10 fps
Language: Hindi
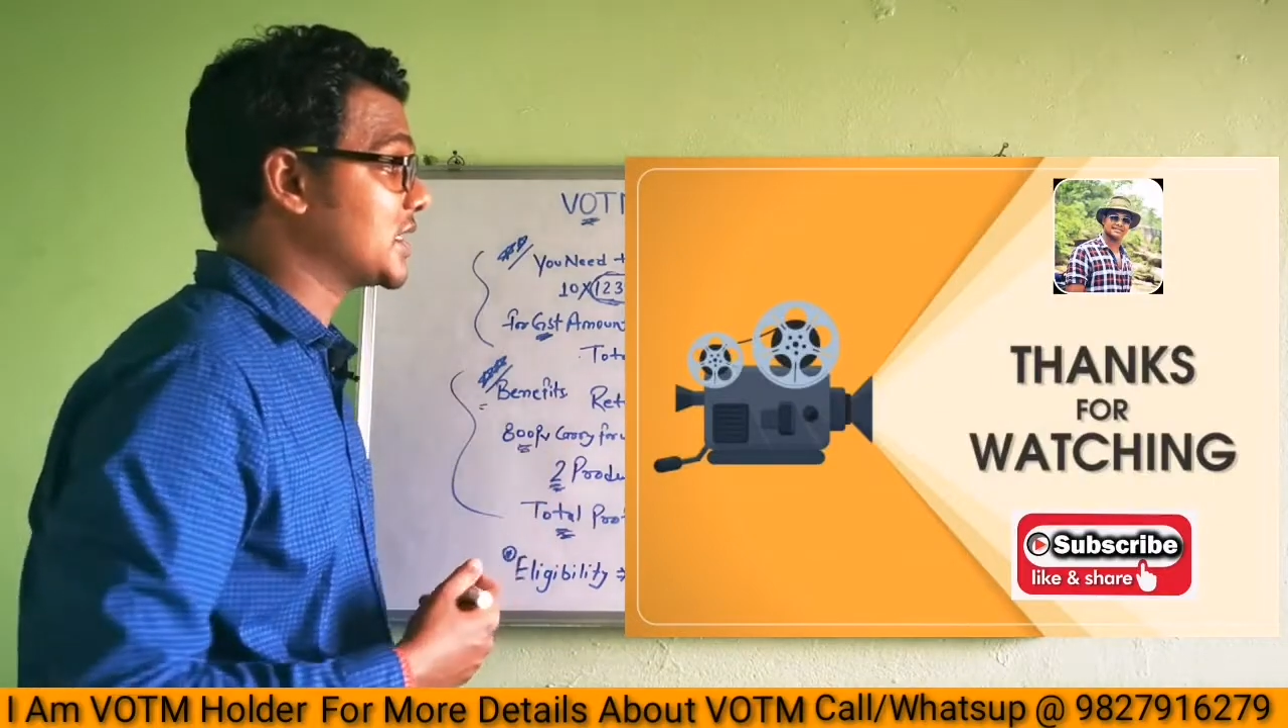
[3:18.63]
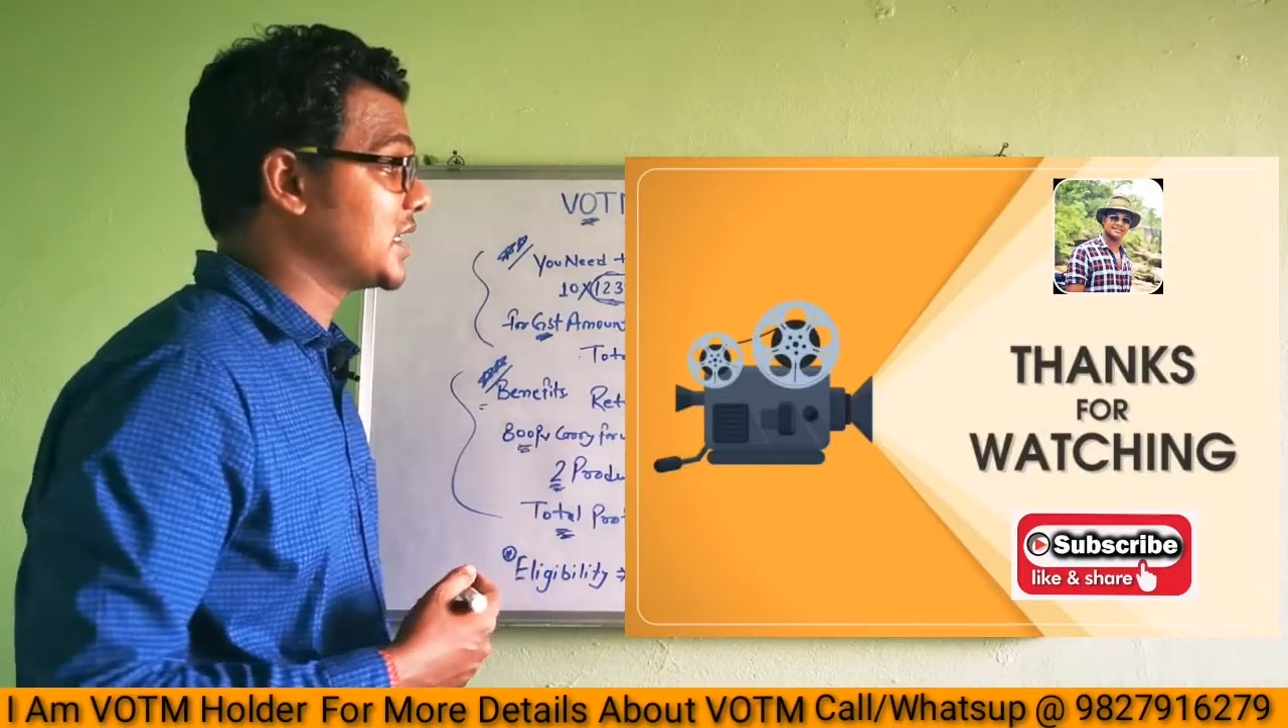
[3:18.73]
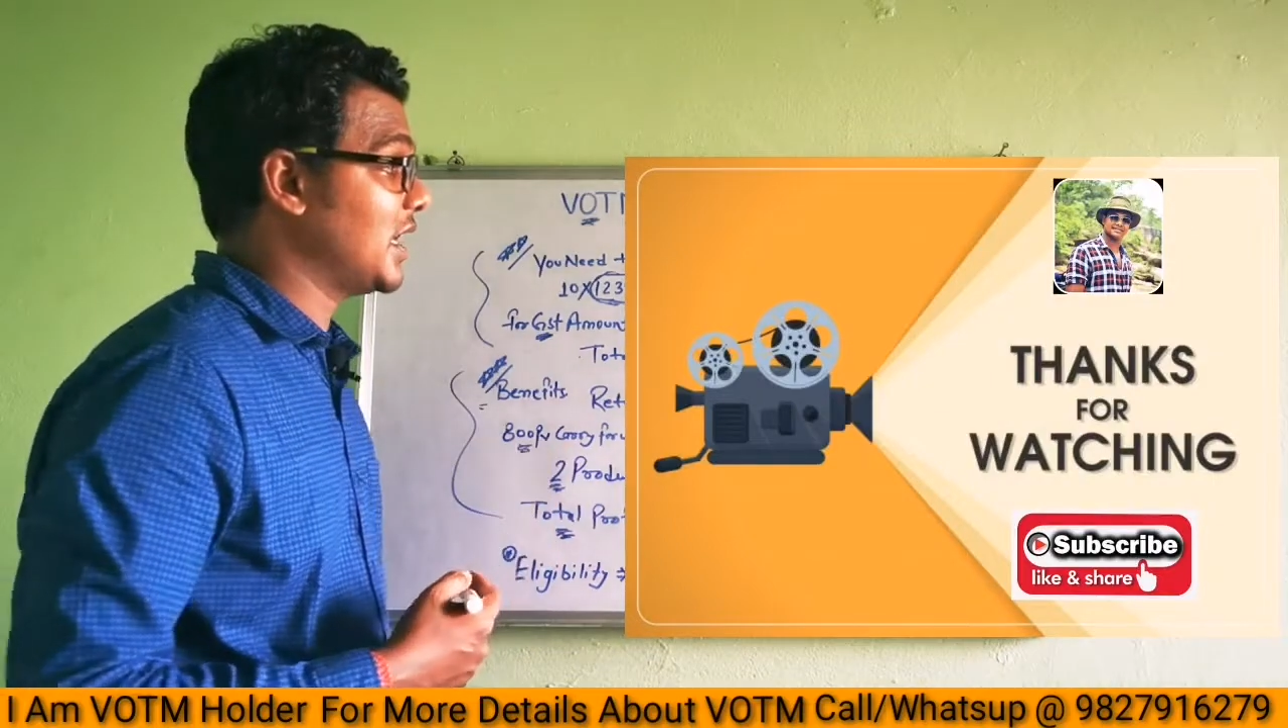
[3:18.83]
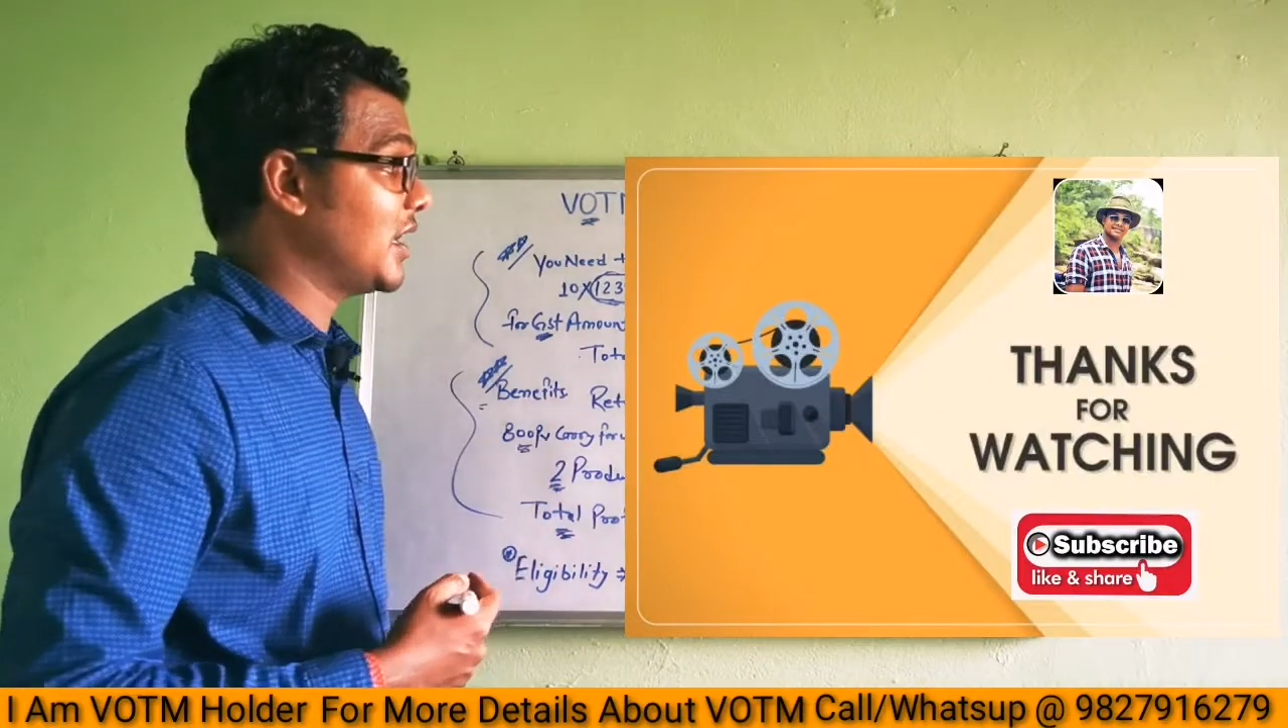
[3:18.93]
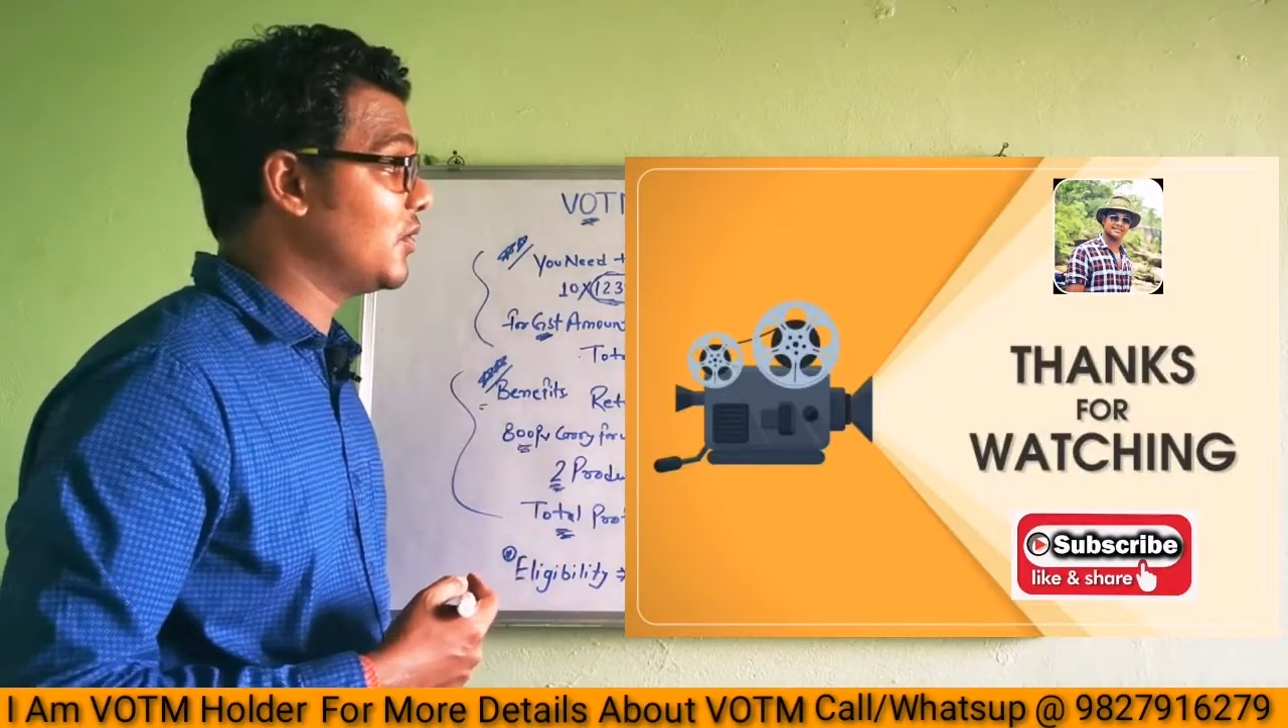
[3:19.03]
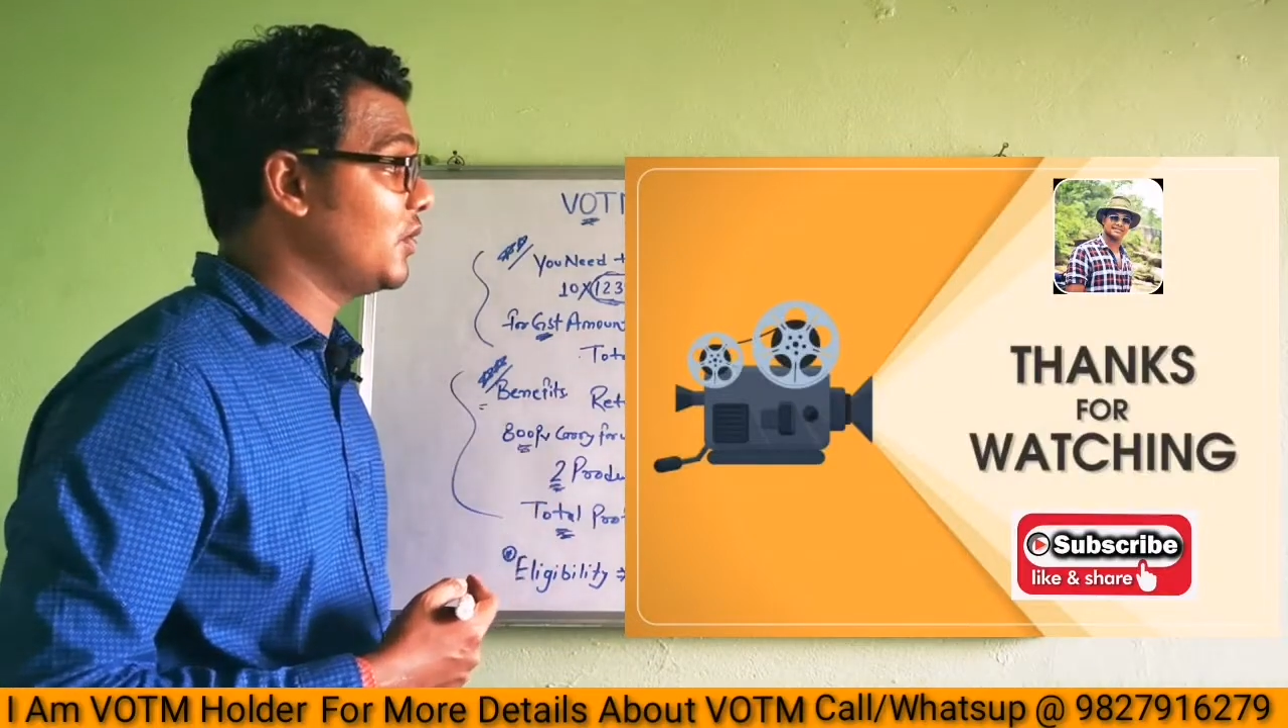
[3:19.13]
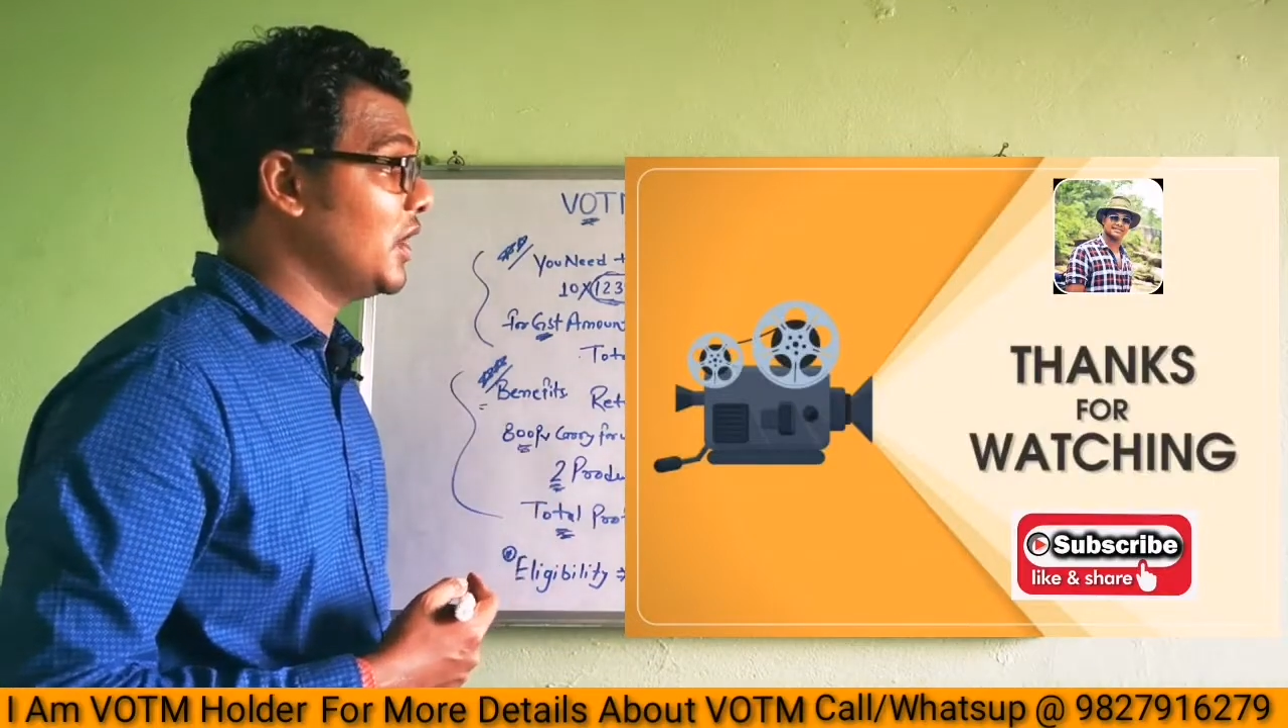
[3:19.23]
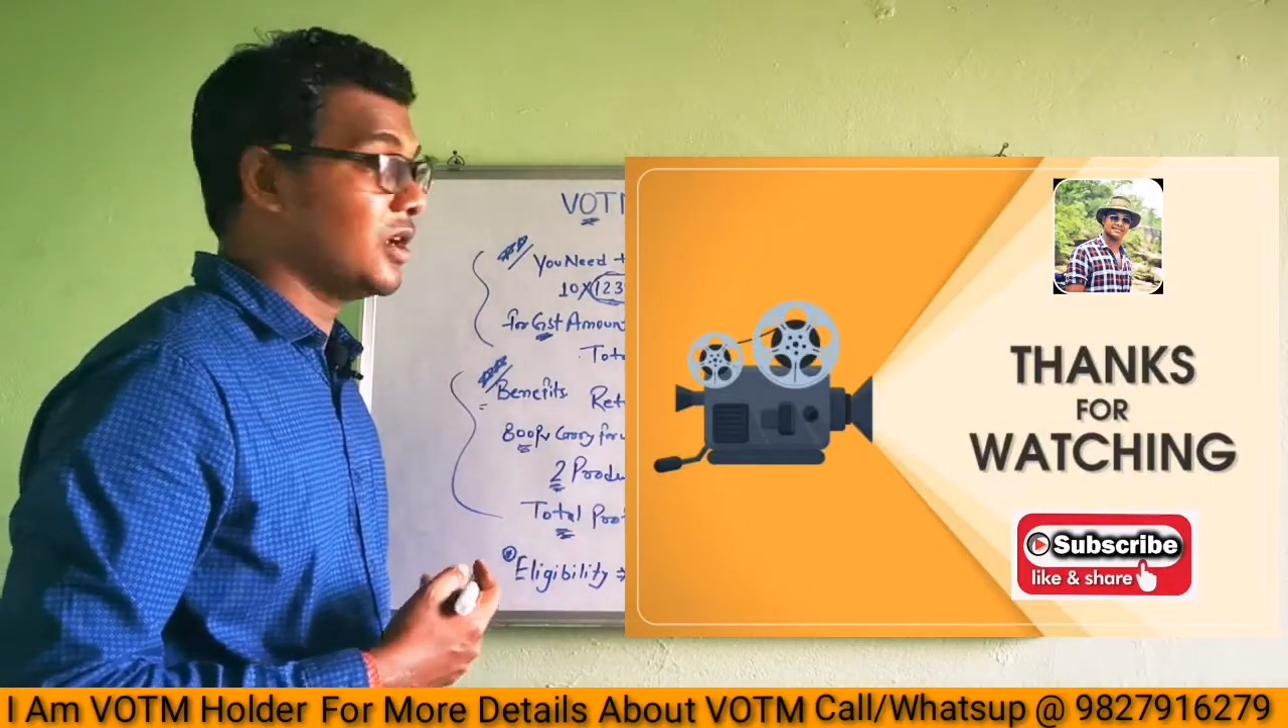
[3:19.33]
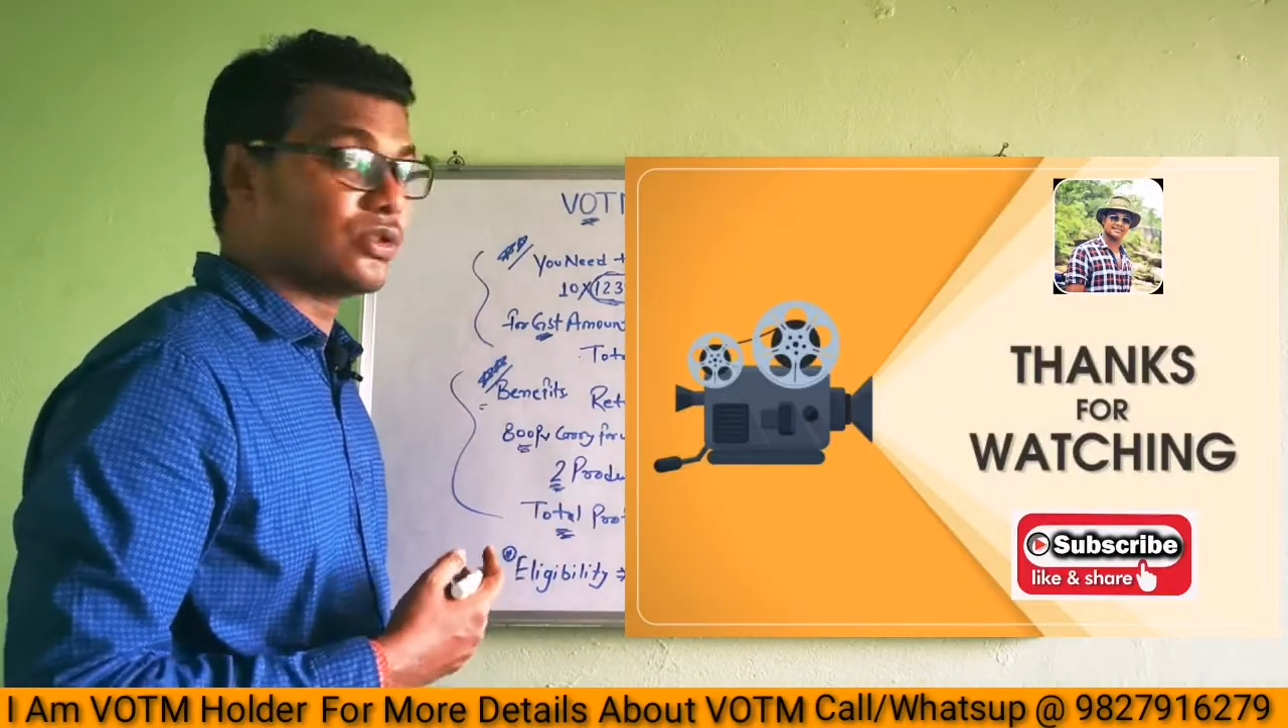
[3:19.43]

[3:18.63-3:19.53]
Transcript: अच्छा लगा हो